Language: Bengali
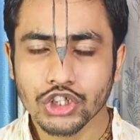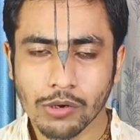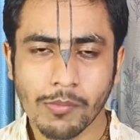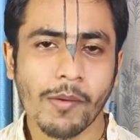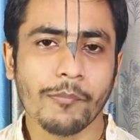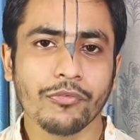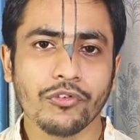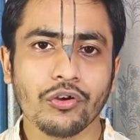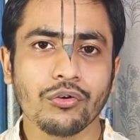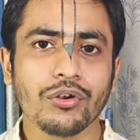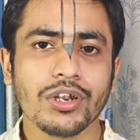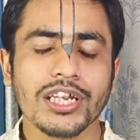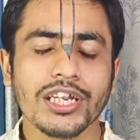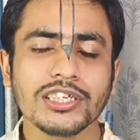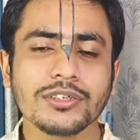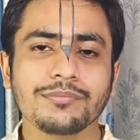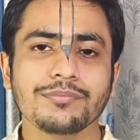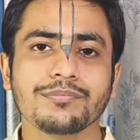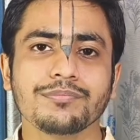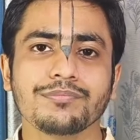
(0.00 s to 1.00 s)
সমাপ্ত
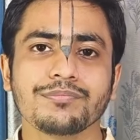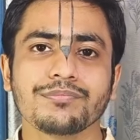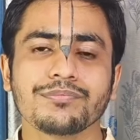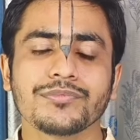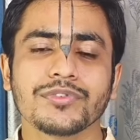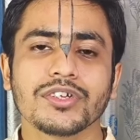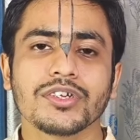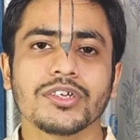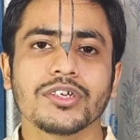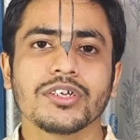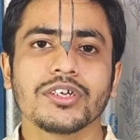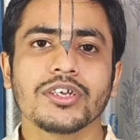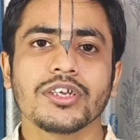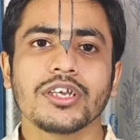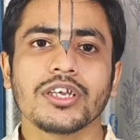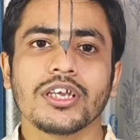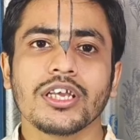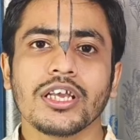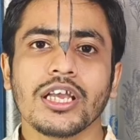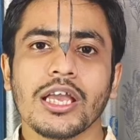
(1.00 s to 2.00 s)
করলেন
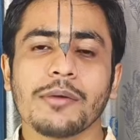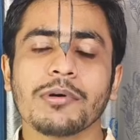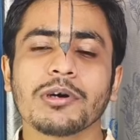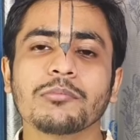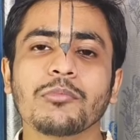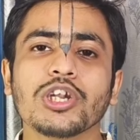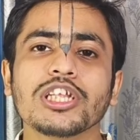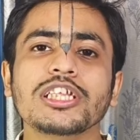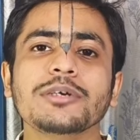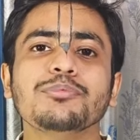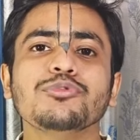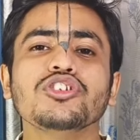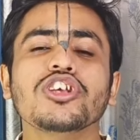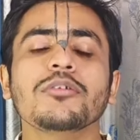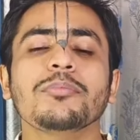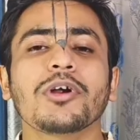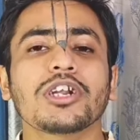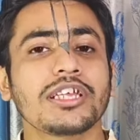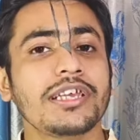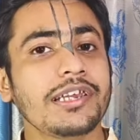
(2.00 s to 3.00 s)
এবং বলে দিই
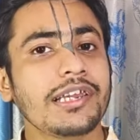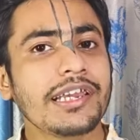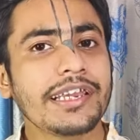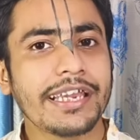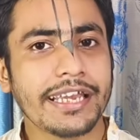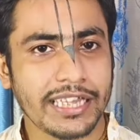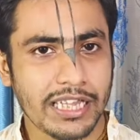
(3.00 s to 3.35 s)
পুজোর পর কি কি